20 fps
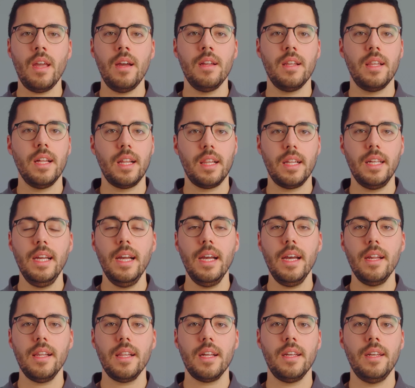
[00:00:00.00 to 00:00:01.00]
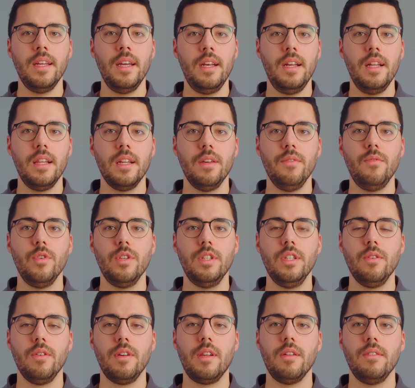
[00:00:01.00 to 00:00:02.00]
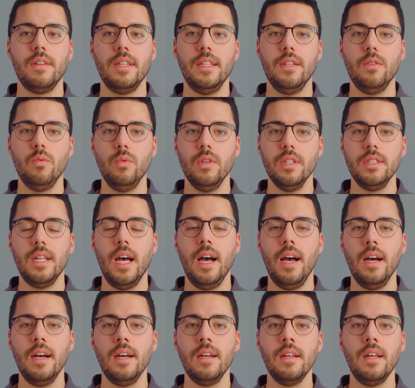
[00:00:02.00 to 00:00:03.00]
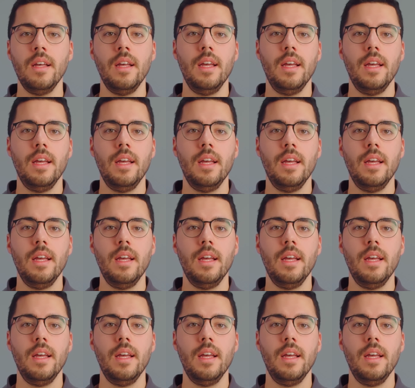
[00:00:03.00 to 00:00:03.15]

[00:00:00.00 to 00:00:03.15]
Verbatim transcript: 6 GHz Kanäle sind für die Nutzung in den USA,